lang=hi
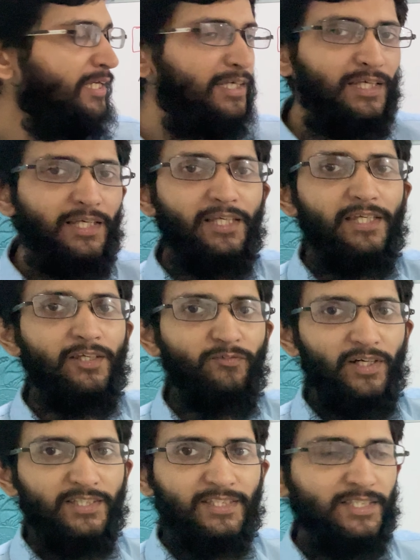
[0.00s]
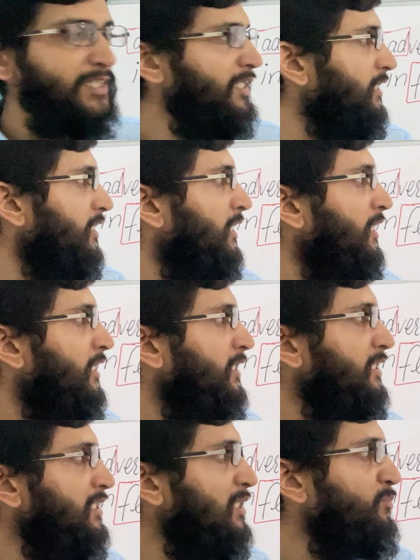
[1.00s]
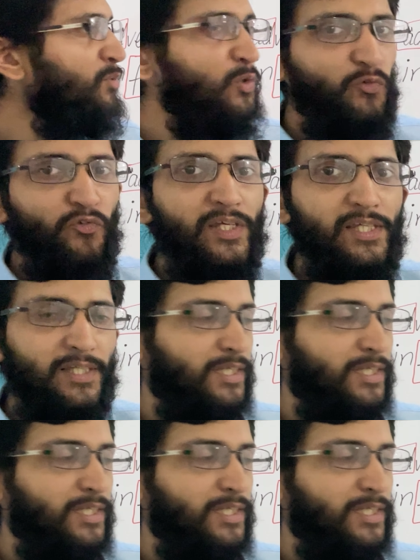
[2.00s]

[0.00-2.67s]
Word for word: ई e की आवाज़ आती है जैसे मूवी